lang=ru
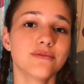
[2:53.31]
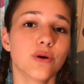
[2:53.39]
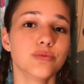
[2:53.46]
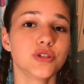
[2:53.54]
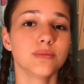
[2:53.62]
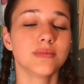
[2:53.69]
В
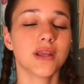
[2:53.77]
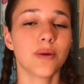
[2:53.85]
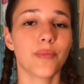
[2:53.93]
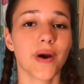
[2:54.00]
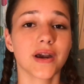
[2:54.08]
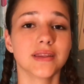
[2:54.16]
общем-то,
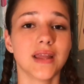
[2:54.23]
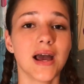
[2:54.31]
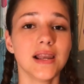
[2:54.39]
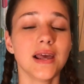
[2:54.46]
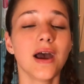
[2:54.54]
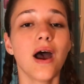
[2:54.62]

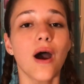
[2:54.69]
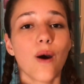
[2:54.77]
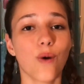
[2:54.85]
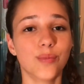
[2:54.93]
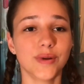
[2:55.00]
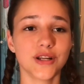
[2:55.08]
погнали
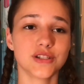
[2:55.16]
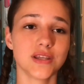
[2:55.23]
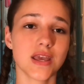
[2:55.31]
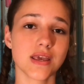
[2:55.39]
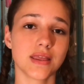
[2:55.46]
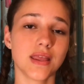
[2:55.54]

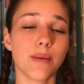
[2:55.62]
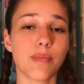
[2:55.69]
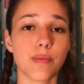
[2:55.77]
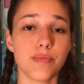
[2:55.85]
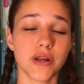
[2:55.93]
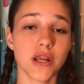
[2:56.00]
упражнения на
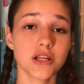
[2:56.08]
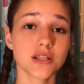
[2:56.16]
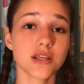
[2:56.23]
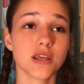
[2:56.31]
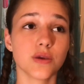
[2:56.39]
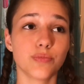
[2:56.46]

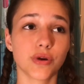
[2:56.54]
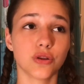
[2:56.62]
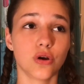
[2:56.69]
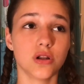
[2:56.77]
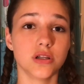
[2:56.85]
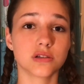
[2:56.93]
поперечный и
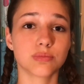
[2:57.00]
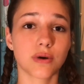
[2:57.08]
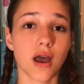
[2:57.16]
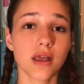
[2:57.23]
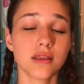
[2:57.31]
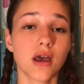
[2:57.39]
продольный
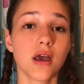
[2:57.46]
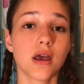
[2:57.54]
шпагат